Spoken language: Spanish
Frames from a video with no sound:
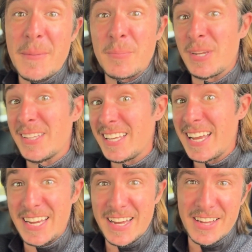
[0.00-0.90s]
Puedes
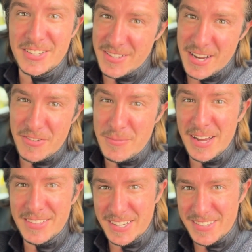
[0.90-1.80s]
elegir entre
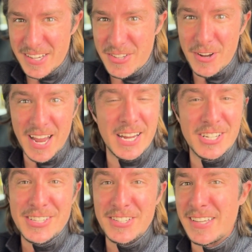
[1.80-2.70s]
transferencias
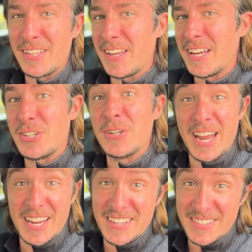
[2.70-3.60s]
nacionales,
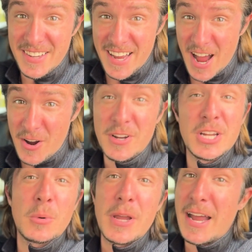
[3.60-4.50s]
internacionales, a
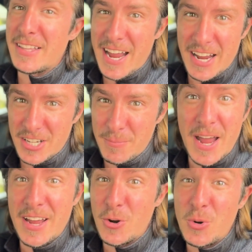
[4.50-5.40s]
otras cuentas
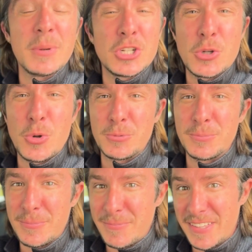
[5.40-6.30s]
CaixaBank o Bizum.
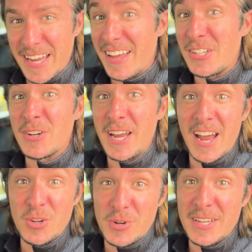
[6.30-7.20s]
Selecciona
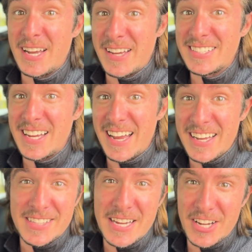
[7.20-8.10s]
la cuenta desde la que
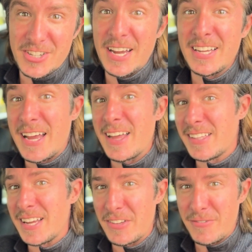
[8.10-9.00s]
deseas realizar la
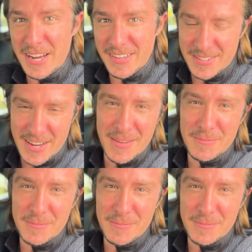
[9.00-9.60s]
transferencia.